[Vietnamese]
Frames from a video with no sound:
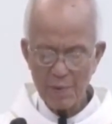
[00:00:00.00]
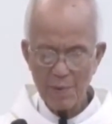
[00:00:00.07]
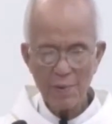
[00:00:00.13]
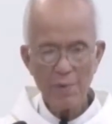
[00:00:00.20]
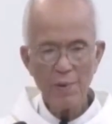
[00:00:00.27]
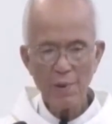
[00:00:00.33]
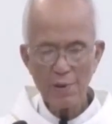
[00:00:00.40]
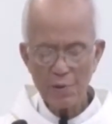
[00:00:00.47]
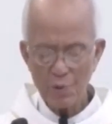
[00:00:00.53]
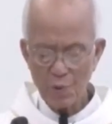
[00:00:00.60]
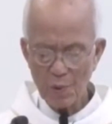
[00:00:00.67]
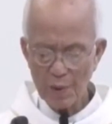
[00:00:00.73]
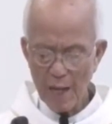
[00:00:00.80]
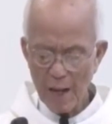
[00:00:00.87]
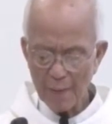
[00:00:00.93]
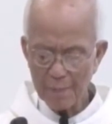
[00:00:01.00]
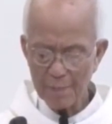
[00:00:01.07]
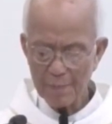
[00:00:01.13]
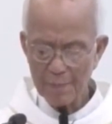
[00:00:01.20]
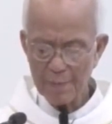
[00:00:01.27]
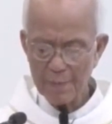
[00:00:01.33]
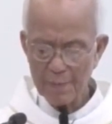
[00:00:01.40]
Nhưng Chúa đáp,
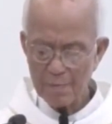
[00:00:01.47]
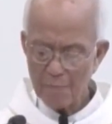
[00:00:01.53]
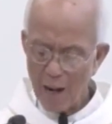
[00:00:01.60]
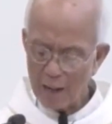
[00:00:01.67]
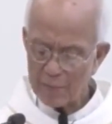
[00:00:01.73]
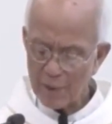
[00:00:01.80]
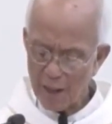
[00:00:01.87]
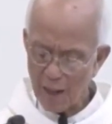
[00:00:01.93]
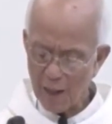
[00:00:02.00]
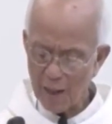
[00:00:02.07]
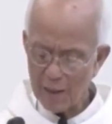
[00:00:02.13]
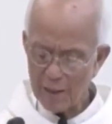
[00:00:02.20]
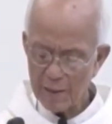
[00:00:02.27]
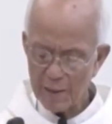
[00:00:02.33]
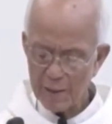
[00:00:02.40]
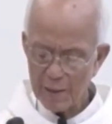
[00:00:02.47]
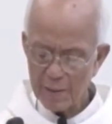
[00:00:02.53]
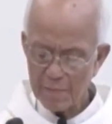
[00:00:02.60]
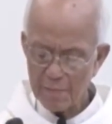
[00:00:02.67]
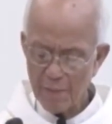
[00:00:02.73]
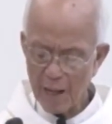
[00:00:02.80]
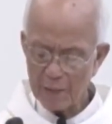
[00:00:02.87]
Martha,
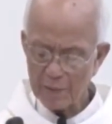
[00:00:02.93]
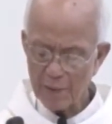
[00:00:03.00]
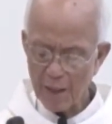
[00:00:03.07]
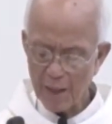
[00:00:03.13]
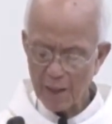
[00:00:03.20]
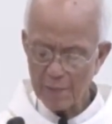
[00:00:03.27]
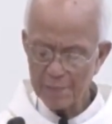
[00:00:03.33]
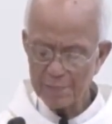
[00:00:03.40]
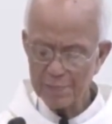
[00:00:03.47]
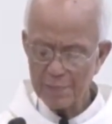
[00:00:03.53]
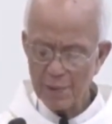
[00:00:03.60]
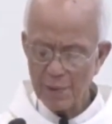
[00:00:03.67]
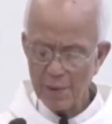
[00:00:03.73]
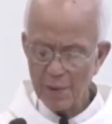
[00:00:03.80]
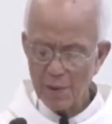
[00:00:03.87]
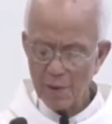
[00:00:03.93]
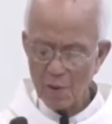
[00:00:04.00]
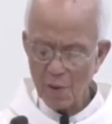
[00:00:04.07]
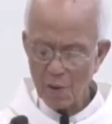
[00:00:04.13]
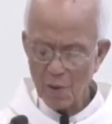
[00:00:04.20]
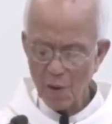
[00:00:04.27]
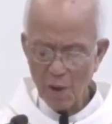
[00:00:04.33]
Martha,
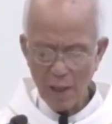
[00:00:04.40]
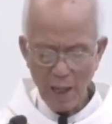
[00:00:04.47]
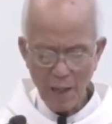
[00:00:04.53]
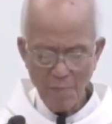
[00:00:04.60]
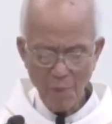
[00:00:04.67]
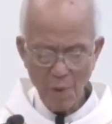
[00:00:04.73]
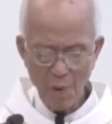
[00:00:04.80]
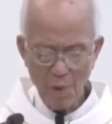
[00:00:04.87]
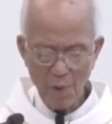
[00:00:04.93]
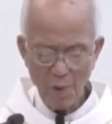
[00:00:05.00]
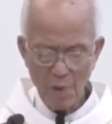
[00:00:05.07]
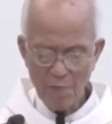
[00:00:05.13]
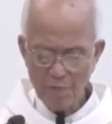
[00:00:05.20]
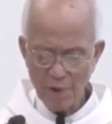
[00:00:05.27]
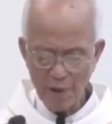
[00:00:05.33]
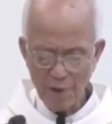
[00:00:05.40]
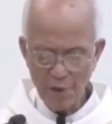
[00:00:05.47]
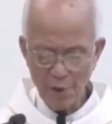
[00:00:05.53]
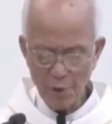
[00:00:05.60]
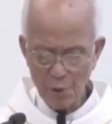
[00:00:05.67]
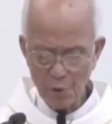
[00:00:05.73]
con lo lắng bối rối về nhiều